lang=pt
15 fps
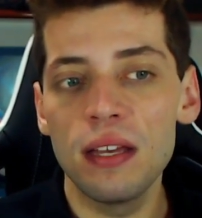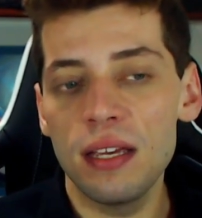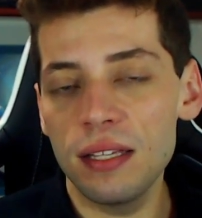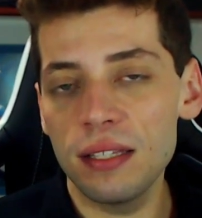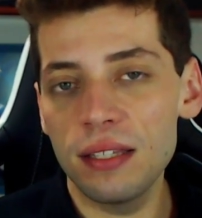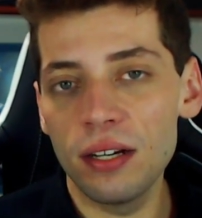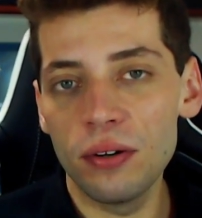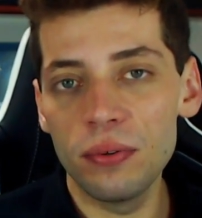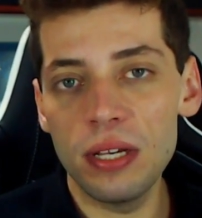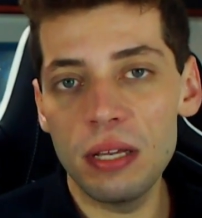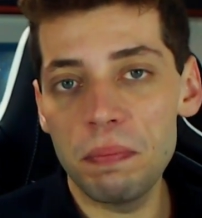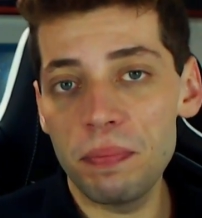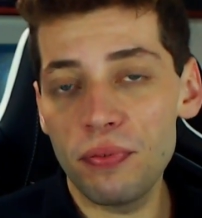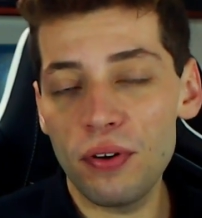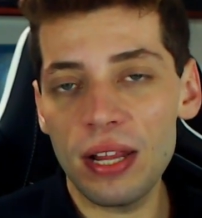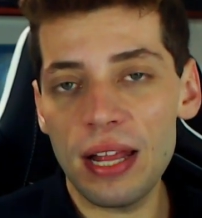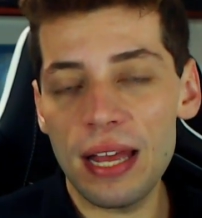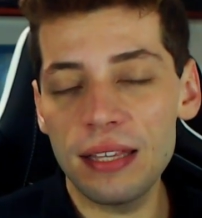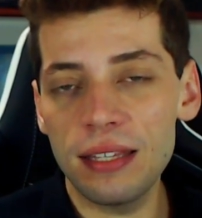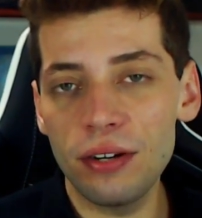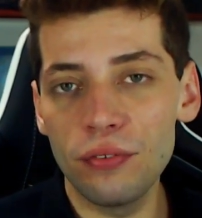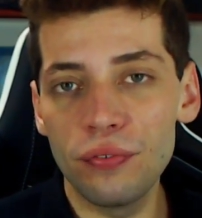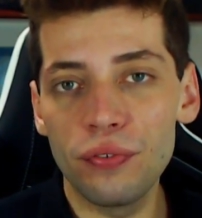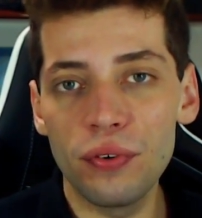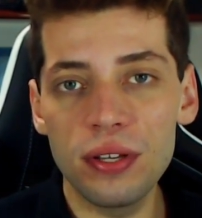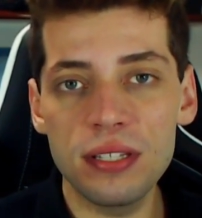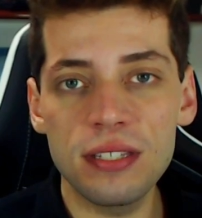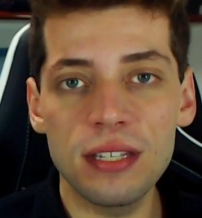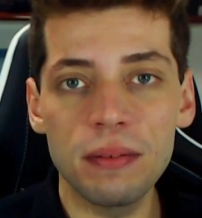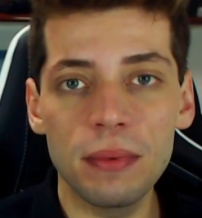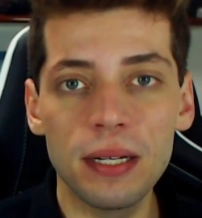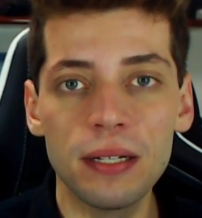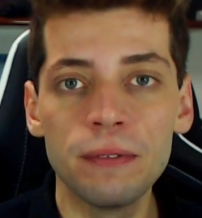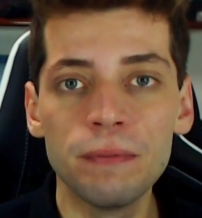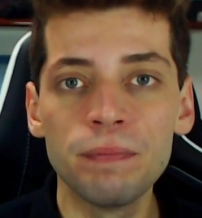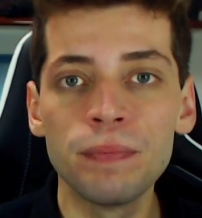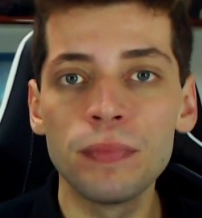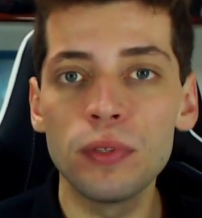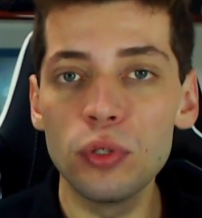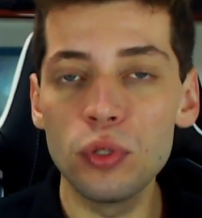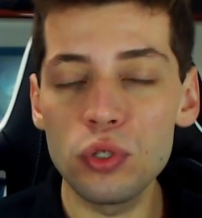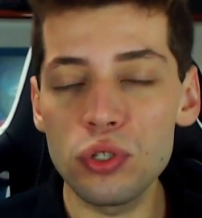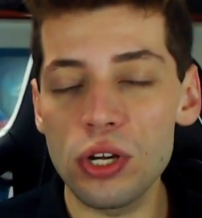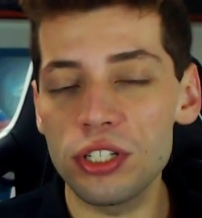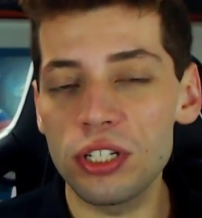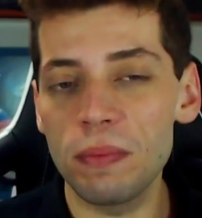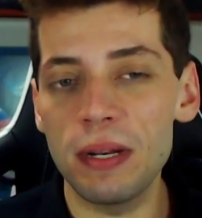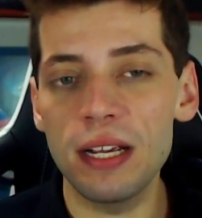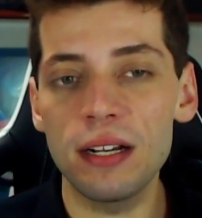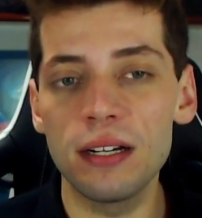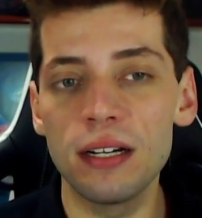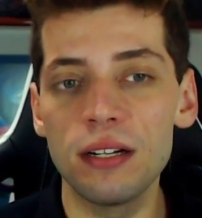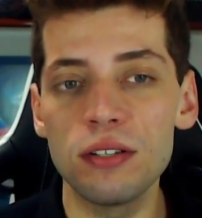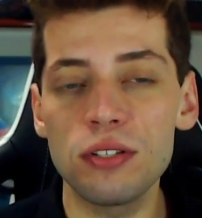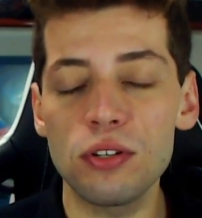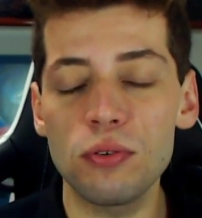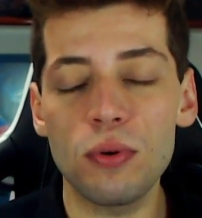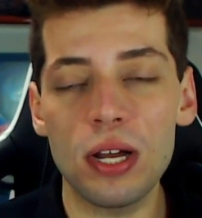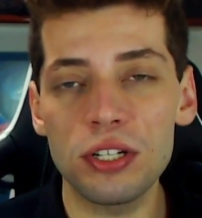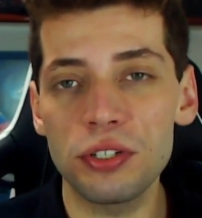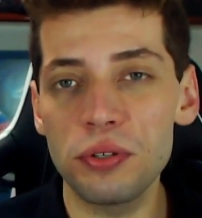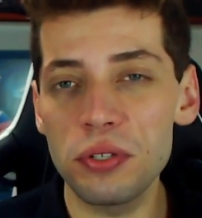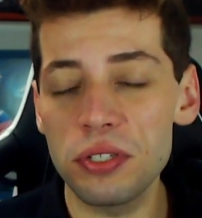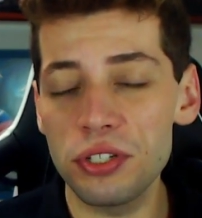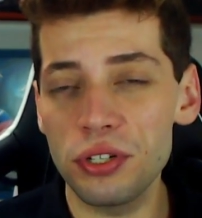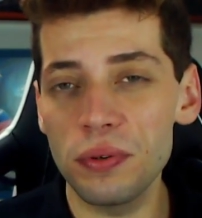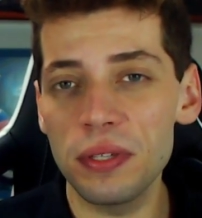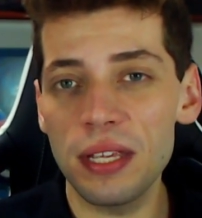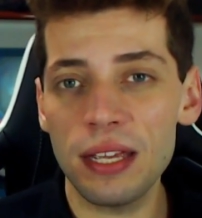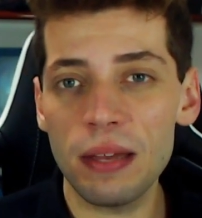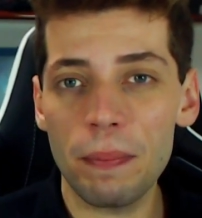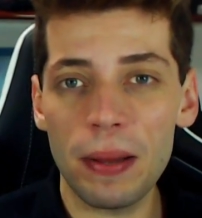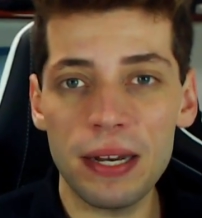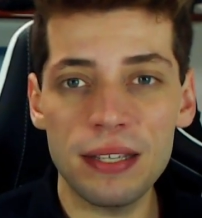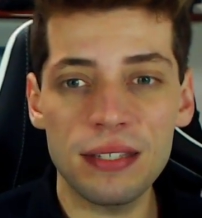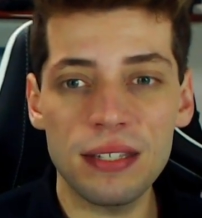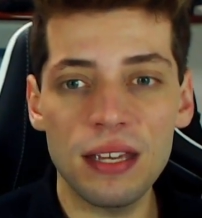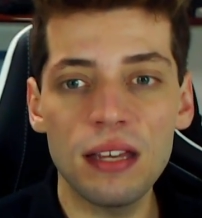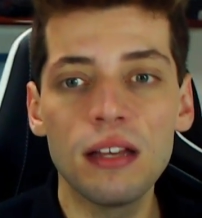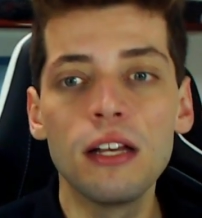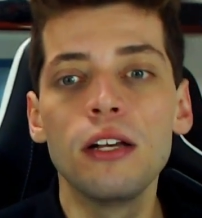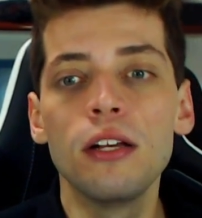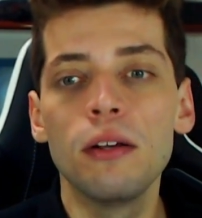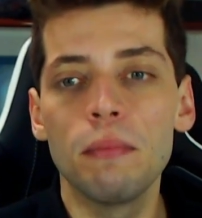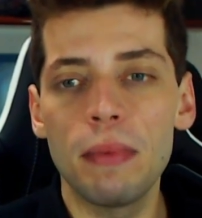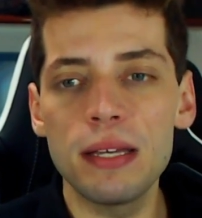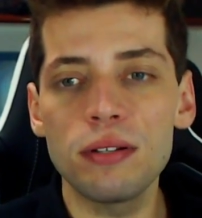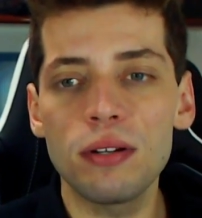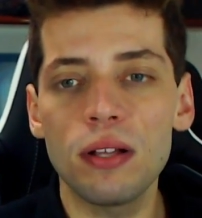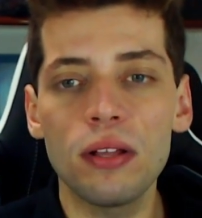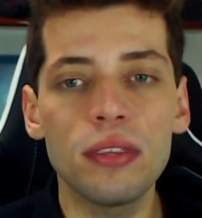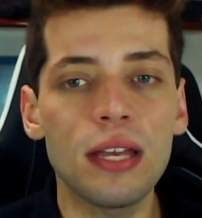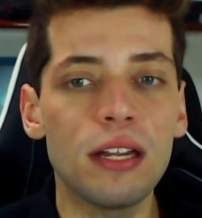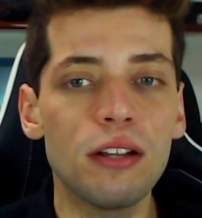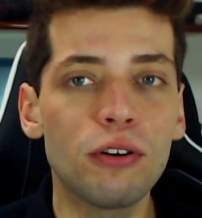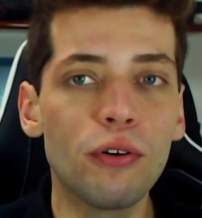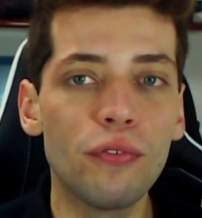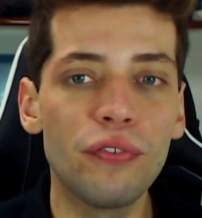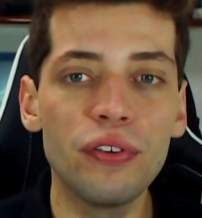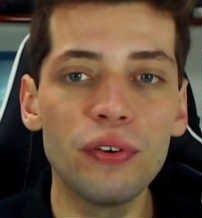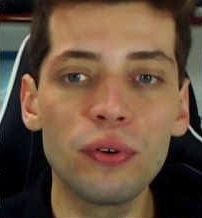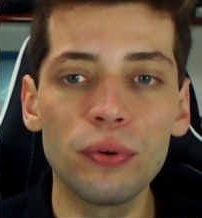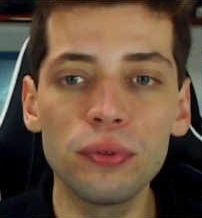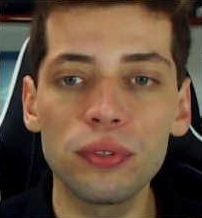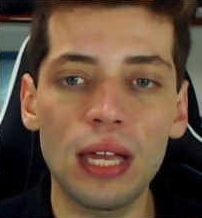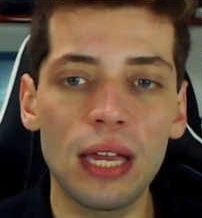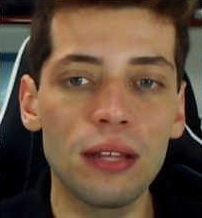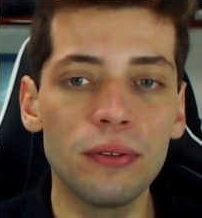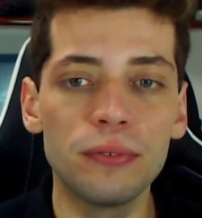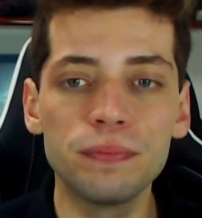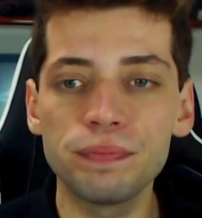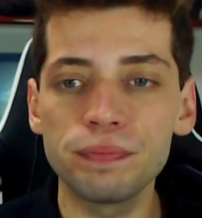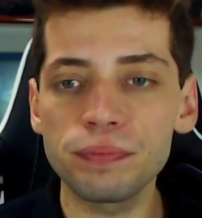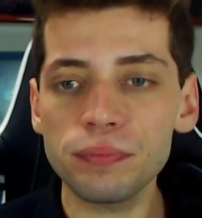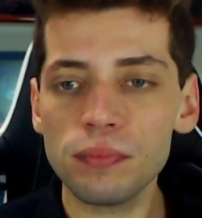Então o NiP foi lá e triunfou em cima dos norte-americanos. Eu acho que o Stewie tem que aparecer, mas no Cloud9 eu confio contra o Tailu.